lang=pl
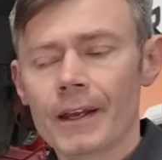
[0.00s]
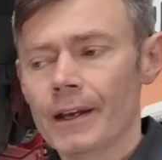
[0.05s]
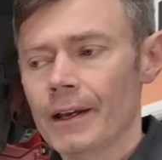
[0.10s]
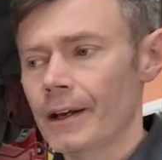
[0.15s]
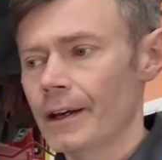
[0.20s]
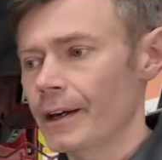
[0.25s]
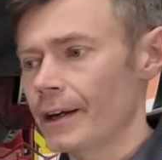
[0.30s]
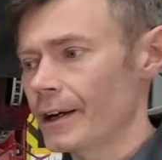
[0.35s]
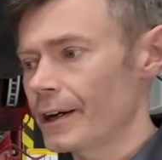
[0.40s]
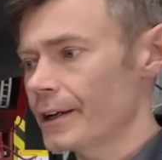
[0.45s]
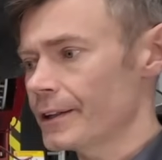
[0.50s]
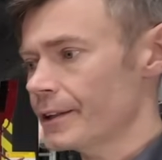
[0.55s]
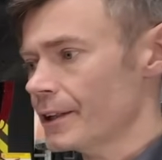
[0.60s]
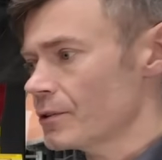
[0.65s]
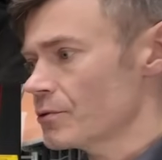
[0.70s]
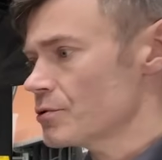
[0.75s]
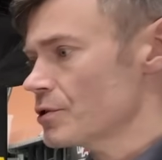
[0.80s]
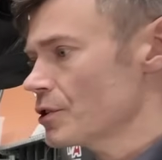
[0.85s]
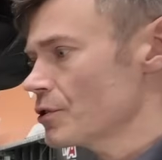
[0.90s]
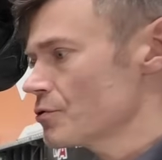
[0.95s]
e, tak
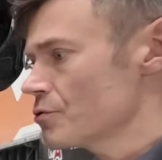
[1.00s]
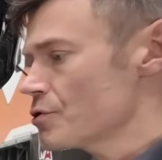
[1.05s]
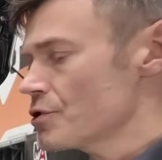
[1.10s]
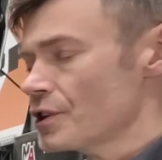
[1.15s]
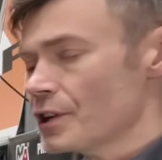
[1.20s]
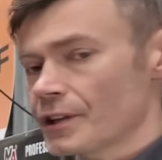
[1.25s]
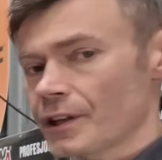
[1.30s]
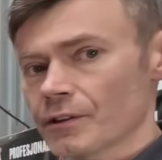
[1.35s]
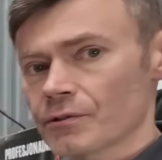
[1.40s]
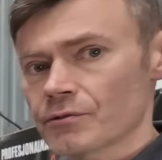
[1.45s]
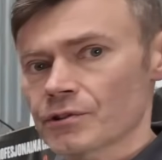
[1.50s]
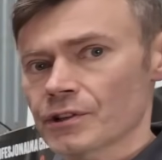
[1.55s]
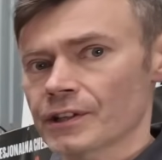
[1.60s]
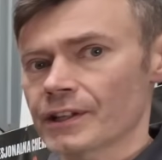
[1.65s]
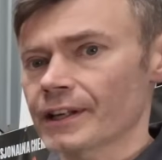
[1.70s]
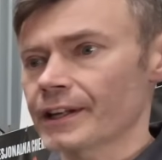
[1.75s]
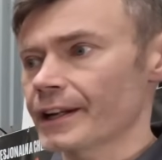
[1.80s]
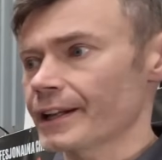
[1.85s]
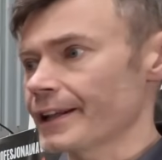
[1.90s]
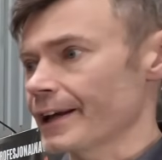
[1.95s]
dużego zużycia, tak dużej
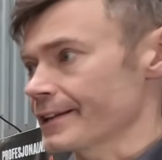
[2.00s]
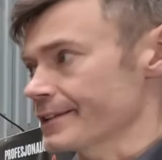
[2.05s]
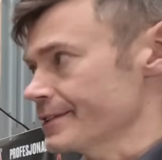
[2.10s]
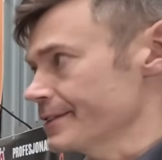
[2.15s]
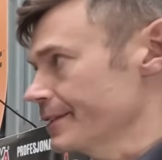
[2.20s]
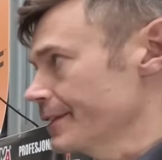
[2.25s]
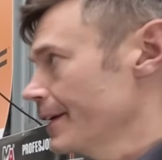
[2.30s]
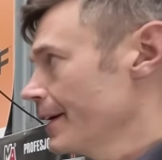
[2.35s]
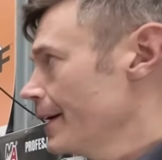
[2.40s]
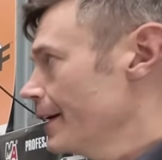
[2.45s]
degradacji.